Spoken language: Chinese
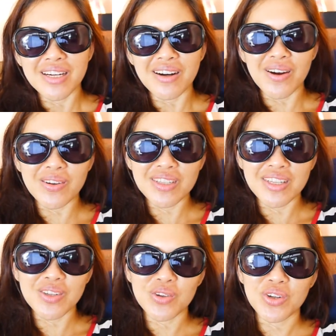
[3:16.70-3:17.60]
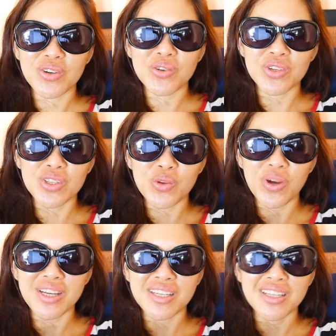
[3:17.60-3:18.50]
然后呢，有人会
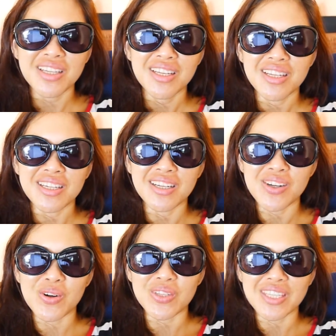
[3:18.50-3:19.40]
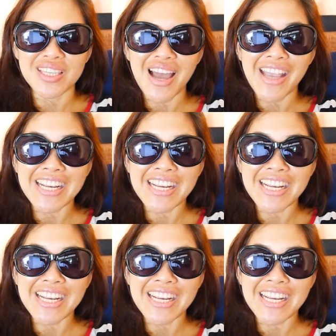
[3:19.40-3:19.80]
端可口的菜，